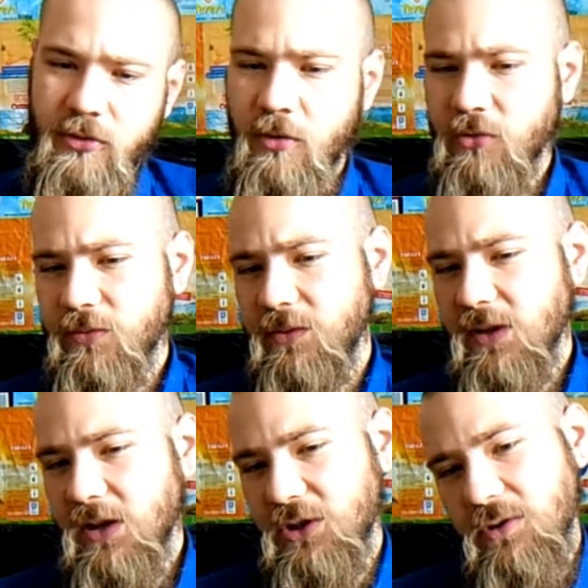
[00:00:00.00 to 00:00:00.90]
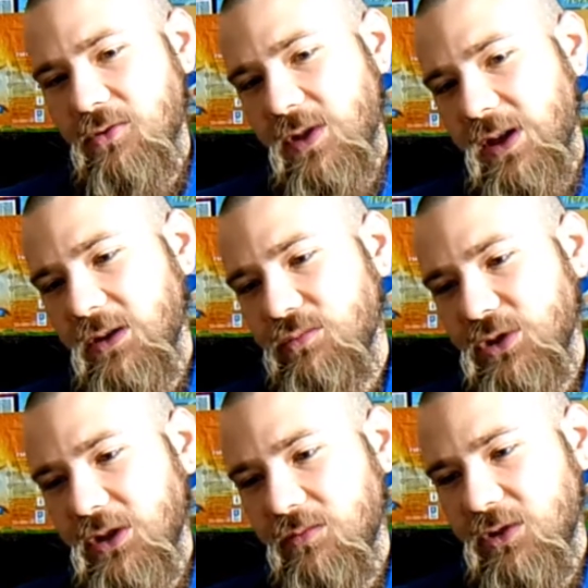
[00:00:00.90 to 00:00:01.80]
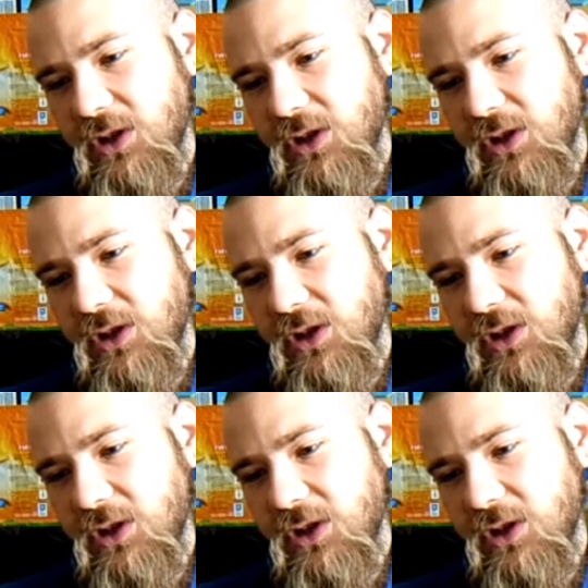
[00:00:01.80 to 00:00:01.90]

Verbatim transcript: komuś by zależało na jakimś takim